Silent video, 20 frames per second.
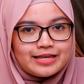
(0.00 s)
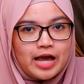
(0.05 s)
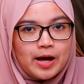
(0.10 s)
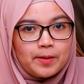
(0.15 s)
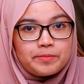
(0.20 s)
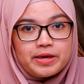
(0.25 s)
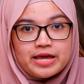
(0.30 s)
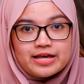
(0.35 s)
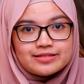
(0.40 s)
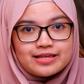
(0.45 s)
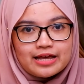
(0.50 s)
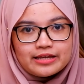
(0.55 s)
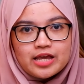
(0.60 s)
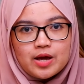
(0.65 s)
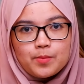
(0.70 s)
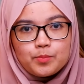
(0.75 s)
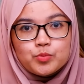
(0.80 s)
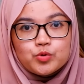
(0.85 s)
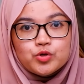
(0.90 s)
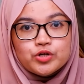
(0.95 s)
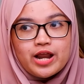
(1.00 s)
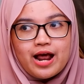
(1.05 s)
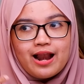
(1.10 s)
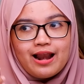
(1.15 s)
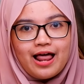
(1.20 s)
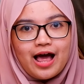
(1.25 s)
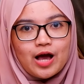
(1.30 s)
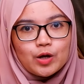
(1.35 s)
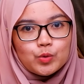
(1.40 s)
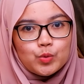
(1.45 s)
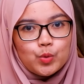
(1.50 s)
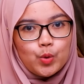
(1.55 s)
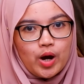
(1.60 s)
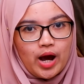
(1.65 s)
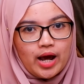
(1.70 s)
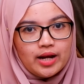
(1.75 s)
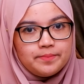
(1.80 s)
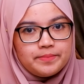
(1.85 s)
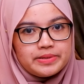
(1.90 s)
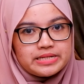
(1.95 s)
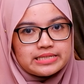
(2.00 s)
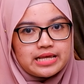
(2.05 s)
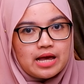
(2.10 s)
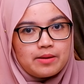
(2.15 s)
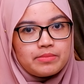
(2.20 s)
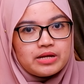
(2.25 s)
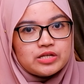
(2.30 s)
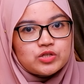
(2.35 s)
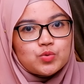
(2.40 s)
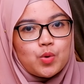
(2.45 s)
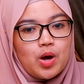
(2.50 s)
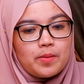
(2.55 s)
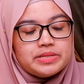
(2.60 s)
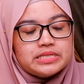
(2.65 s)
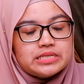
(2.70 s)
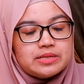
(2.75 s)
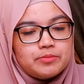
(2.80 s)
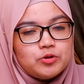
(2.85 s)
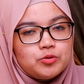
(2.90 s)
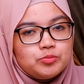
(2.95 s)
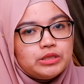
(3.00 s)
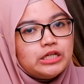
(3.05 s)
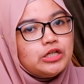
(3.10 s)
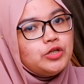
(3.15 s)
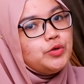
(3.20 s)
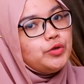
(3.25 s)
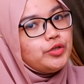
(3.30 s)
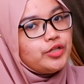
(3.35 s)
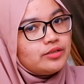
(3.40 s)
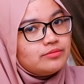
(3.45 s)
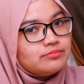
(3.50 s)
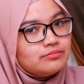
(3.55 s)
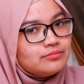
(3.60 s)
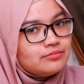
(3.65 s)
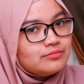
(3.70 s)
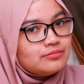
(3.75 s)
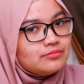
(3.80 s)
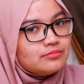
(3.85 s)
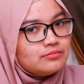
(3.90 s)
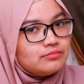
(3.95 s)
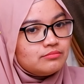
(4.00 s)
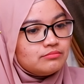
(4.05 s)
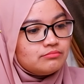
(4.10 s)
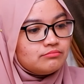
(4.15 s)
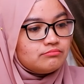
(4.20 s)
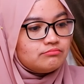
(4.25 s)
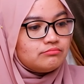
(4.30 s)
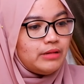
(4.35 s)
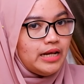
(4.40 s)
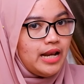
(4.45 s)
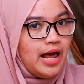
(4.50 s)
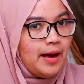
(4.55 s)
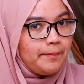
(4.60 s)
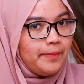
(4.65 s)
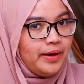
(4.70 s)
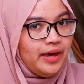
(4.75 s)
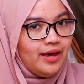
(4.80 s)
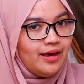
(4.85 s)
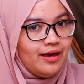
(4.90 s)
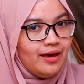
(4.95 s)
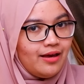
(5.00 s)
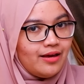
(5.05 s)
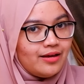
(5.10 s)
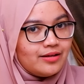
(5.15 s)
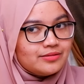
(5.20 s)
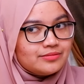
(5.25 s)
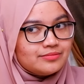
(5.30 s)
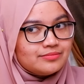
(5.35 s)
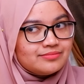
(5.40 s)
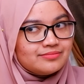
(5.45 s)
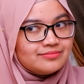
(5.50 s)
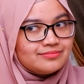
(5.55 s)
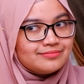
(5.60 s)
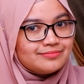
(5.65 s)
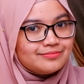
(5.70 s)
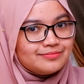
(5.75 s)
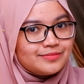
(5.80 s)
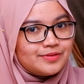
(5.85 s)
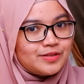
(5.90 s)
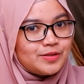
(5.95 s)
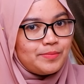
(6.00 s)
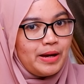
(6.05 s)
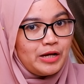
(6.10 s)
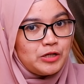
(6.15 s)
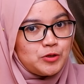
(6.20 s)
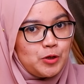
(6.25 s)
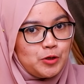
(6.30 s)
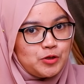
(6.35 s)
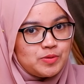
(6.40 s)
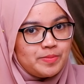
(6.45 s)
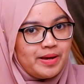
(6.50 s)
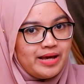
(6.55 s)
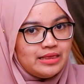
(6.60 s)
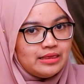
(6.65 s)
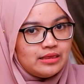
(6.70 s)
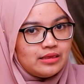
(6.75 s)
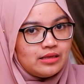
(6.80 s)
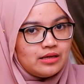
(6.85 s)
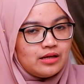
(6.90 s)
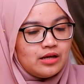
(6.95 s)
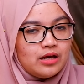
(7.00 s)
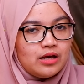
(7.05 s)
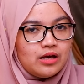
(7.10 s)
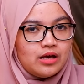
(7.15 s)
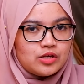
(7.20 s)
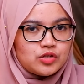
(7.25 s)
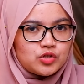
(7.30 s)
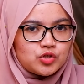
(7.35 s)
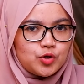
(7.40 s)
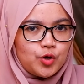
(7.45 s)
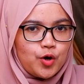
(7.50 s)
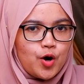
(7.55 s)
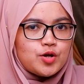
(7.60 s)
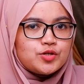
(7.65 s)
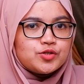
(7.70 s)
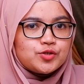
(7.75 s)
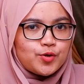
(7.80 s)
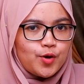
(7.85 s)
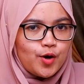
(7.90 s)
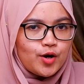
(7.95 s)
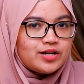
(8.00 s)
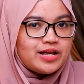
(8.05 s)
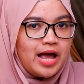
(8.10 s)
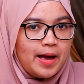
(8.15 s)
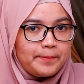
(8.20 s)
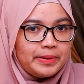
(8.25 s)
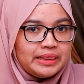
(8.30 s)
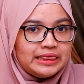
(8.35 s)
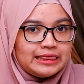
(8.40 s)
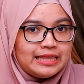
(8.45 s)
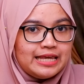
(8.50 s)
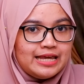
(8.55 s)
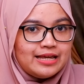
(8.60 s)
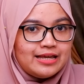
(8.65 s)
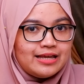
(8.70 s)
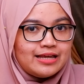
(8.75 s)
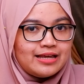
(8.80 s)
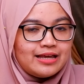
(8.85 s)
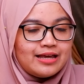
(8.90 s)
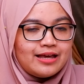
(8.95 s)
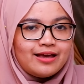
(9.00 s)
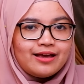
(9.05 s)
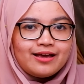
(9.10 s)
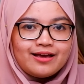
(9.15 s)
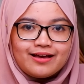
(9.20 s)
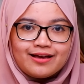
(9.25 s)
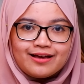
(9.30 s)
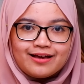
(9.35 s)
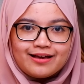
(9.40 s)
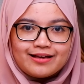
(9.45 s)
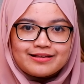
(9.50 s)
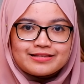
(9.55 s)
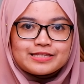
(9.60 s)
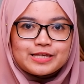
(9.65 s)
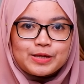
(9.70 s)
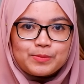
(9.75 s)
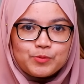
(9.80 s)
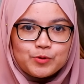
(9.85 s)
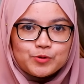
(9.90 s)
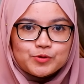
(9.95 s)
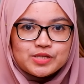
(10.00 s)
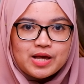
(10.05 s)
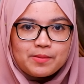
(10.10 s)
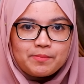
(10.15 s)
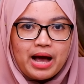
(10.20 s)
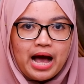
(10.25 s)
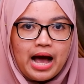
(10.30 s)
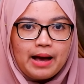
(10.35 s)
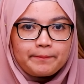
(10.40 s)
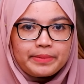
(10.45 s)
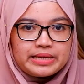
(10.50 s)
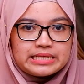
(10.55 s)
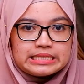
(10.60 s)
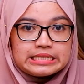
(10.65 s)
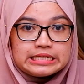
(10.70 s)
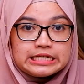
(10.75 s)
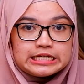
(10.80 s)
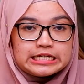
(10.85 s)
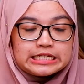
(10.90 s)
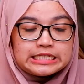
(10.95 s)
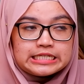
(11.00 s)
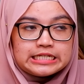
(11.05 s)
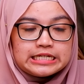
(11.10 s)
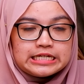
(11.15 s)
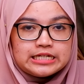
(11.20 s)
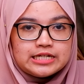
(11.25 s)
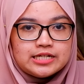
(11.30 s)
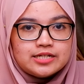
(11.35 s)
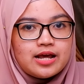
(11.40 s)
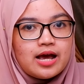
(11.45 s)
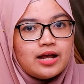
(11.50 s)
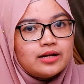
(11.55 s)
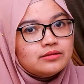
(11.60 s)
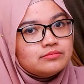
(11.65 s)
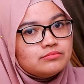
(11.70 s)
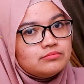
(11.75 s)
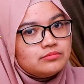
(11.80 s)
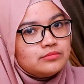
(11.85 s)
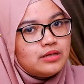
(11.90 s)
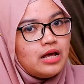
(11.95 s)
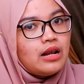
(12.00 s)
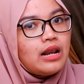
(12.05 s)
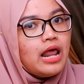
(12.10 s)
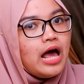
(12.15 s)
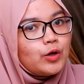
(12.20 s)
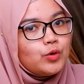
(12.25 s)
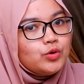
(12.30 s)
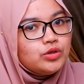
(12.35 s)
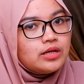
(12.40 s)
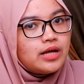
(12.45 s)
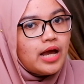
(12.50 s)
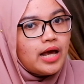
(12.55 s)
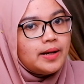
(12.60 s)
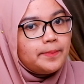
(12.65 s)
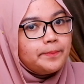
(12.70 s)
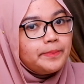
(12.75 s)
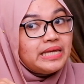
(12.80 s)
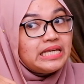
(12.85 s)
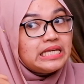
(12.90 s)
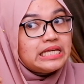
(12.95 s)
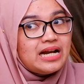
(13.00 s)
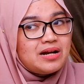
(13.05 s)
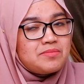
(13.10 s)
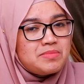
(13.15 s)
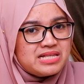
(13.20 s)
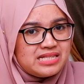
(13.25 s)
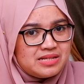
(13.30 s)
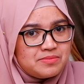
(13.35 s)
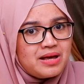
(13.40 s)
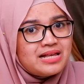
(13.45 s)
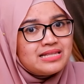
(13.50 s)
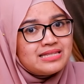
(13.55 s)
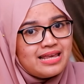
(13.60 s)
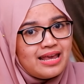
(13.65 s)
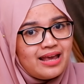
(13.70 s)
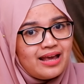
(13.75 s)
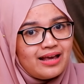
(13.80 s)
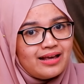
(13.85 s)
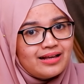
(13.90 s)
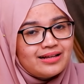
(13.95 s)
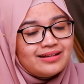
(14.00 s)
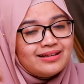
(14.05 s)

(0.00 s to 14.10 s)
yang biasanya Bunda lakukan bersama suami sebelum tidur? Main HP? Main sosmed? Scroll-scroll nggak penting? Sibuk sama HP sendiri-sendiri dan larut dengan pikiran masing-masing?